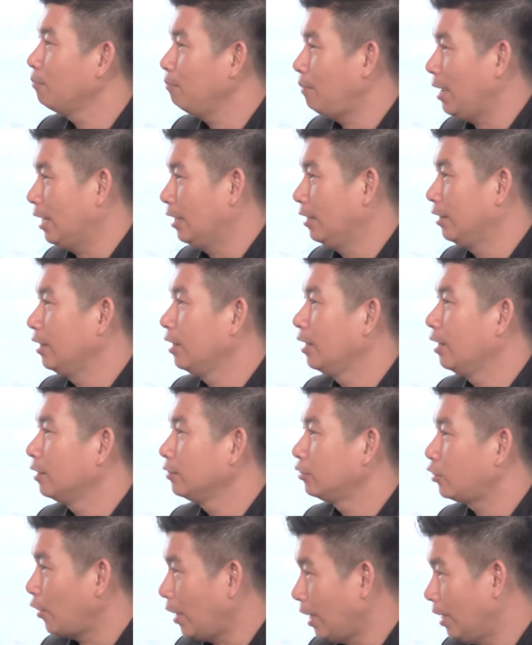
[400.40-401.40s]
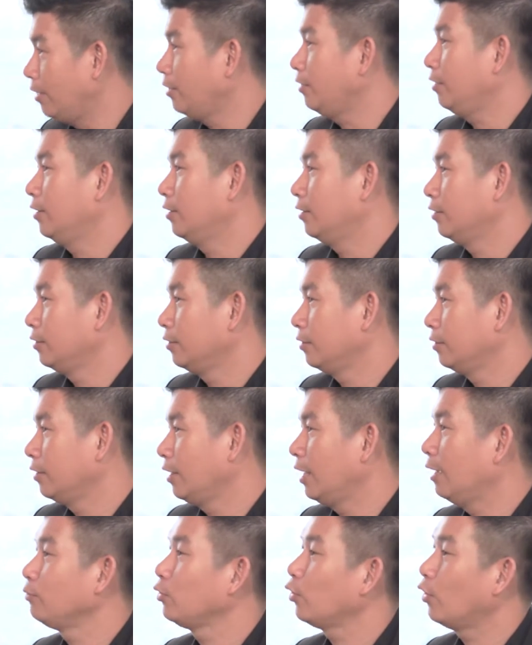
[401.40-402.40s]
เป็นเทรนเนอร์
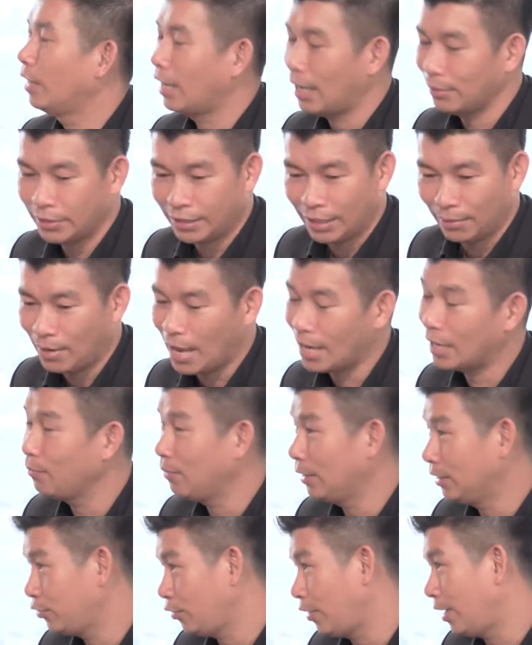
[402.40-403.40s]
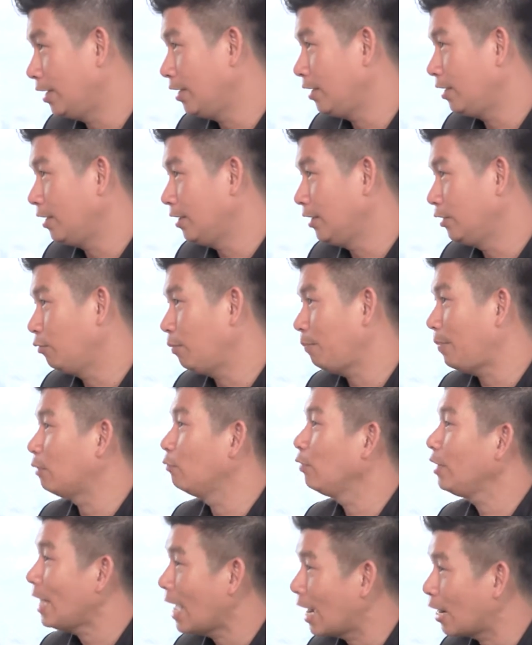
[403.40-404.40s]
เริ่มต้นนะครับสเต็ปแรกคือเป็นเทรนเนอร์หรือว่าเป็น
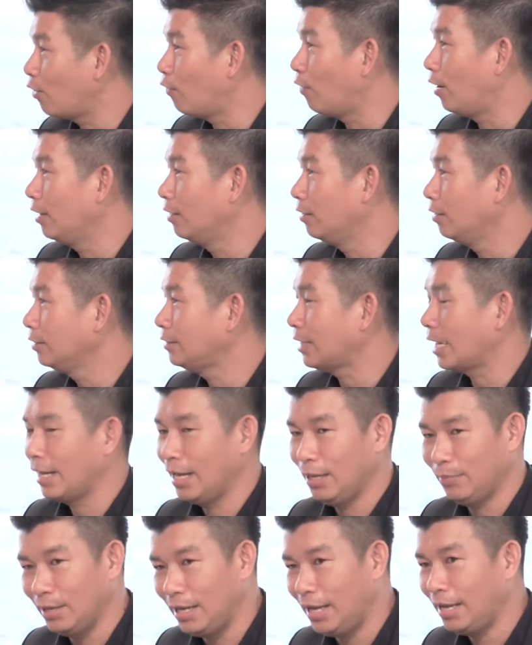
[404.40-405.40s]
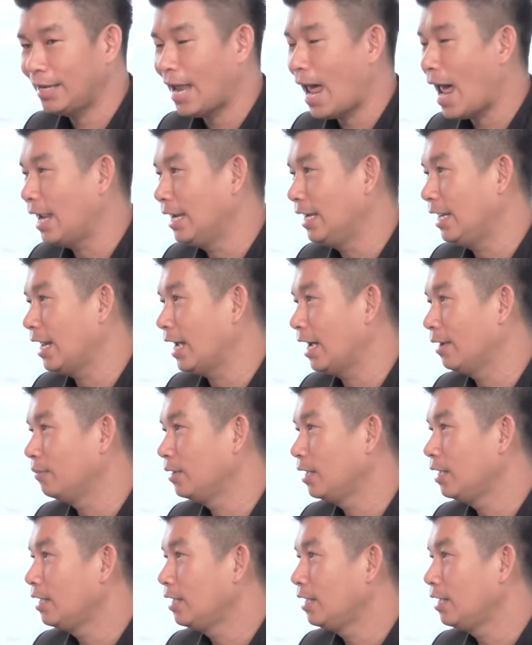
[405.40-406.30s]
วิทยากรจากในประเทศไทยนี่แหละครับ